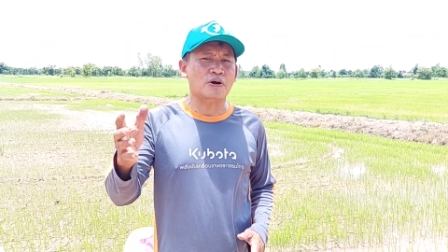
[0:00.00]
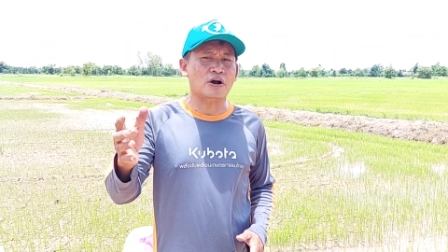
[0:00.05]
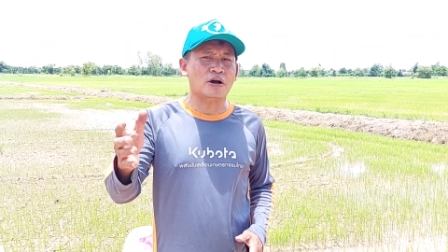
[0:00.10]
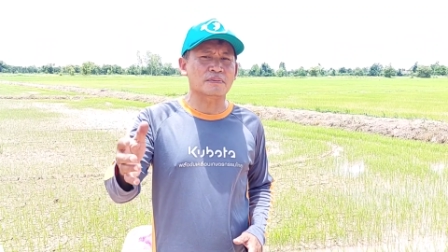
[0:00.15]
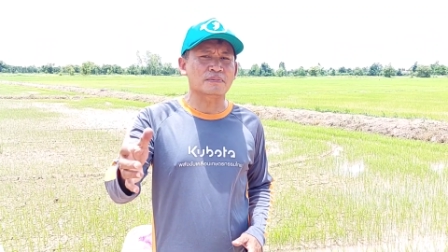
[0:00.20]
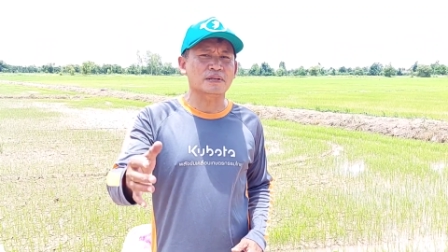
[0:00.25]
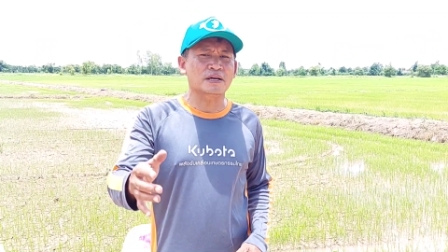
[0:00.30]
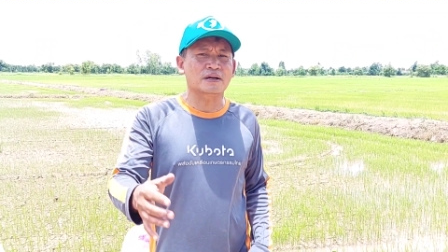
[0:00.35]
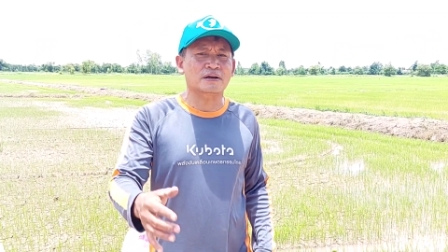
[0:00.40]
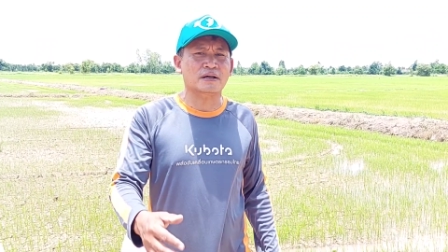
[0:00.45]
พร้อ
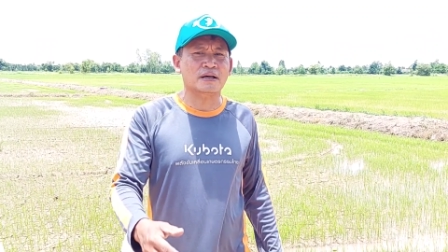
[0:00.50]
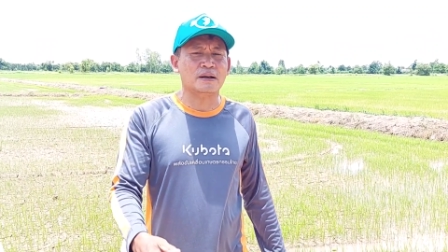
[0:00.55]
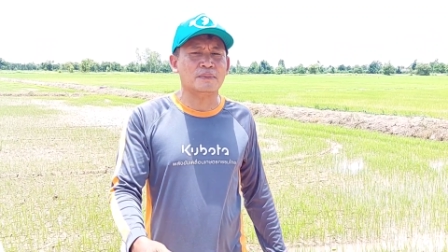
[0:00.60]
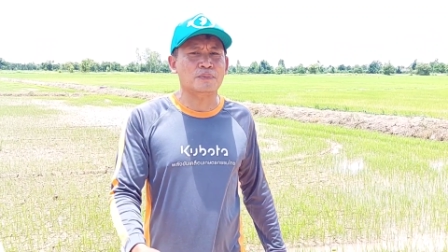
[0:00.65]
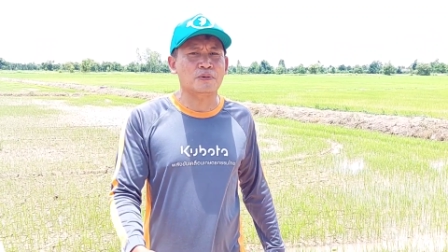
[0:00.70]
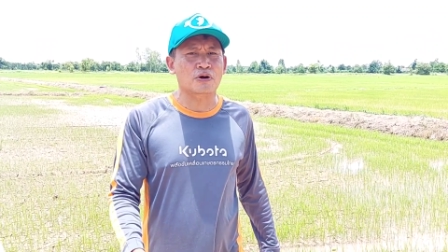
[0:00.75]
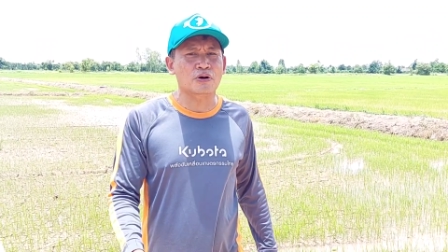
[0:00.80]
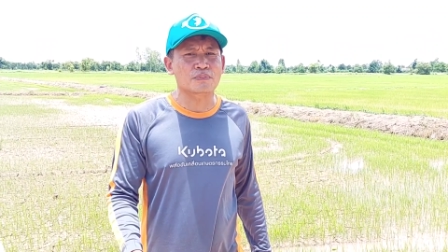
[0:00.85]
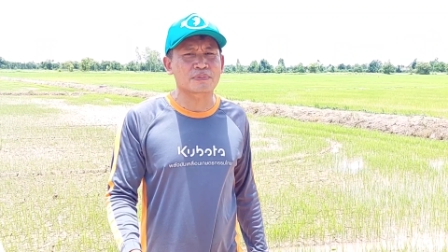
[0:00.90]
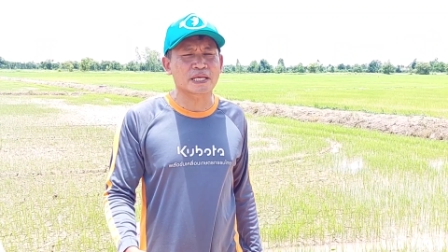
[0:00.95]
มแล้วครับ
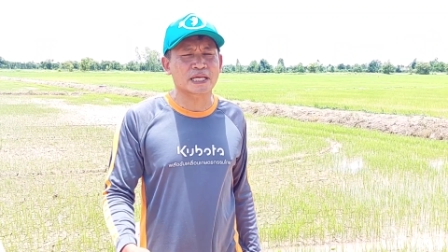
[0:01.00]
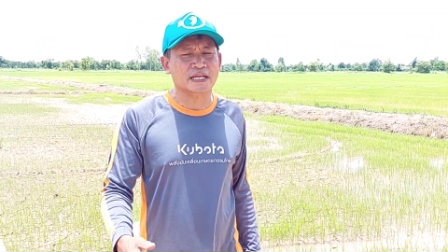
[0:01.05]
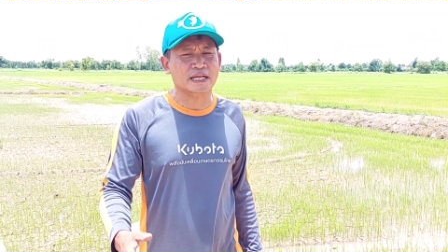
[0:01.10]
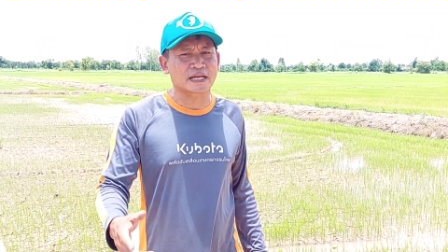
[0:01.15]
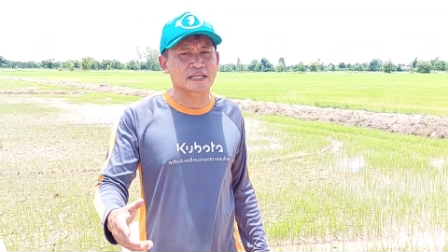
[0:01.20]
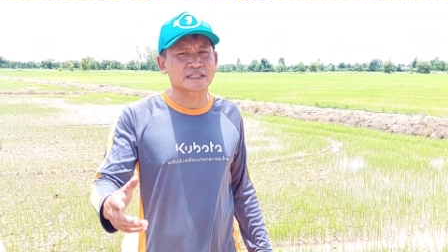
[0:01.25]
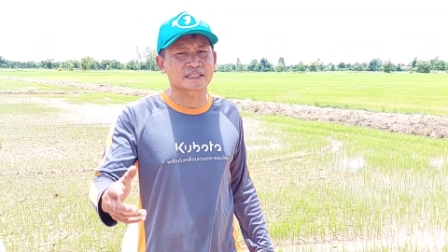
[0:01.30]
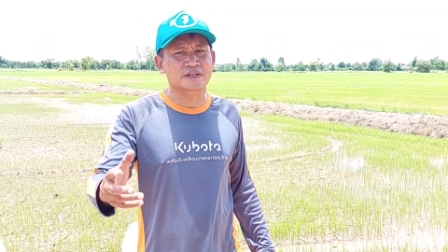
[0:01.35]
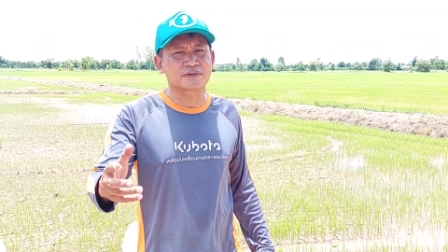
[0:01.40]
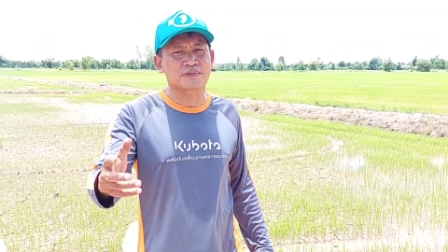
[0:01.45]
ผมใน
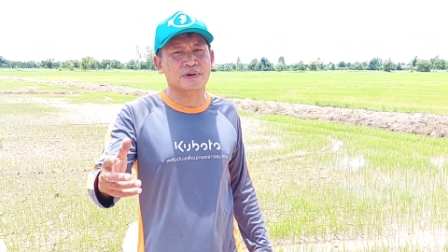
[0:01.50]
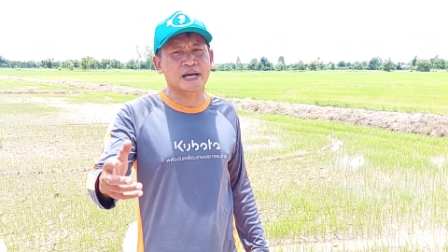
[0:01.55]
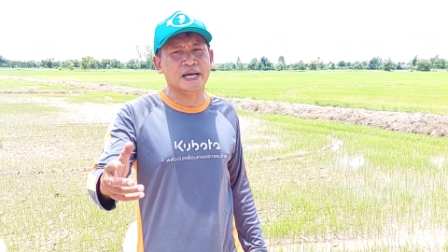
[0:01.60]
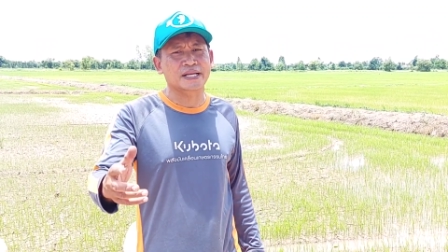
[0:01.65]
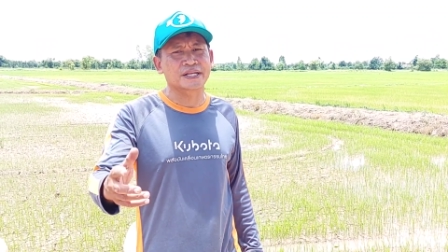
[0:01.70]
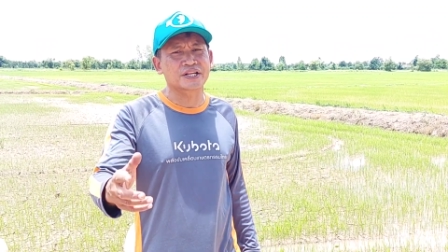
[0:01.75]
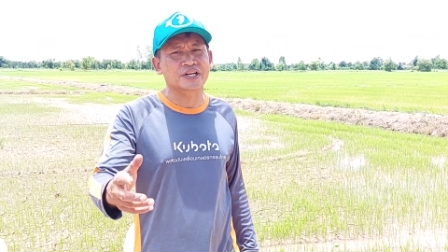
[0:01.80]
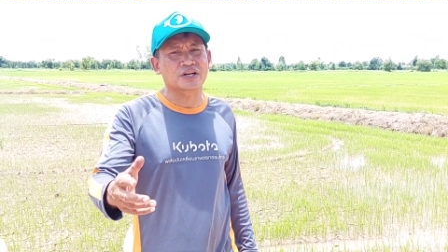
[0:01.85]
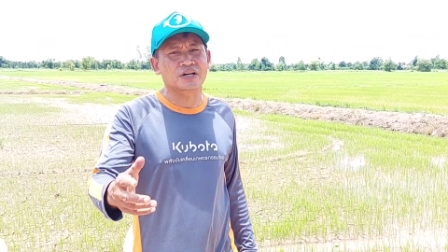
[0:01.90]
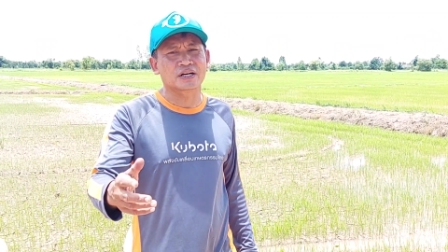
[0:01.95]
การสีวา
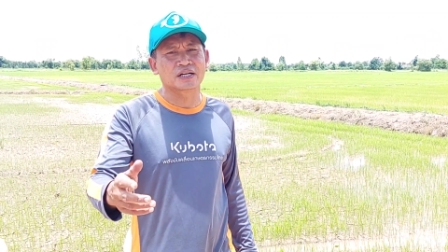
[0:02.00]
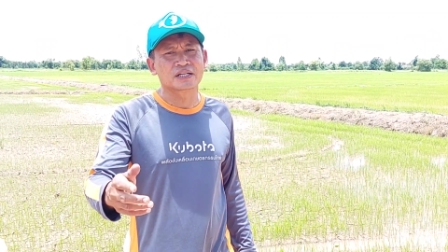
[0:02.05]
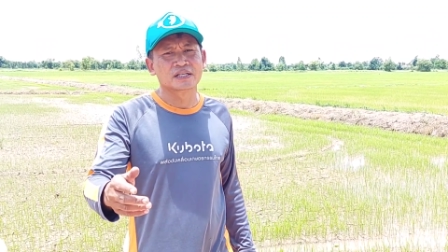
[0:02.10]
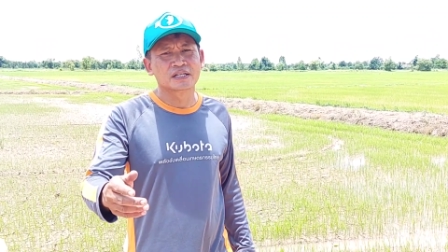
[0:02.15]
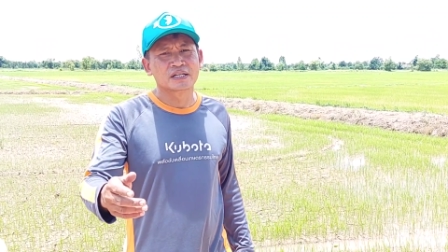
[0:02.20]
นเนาะ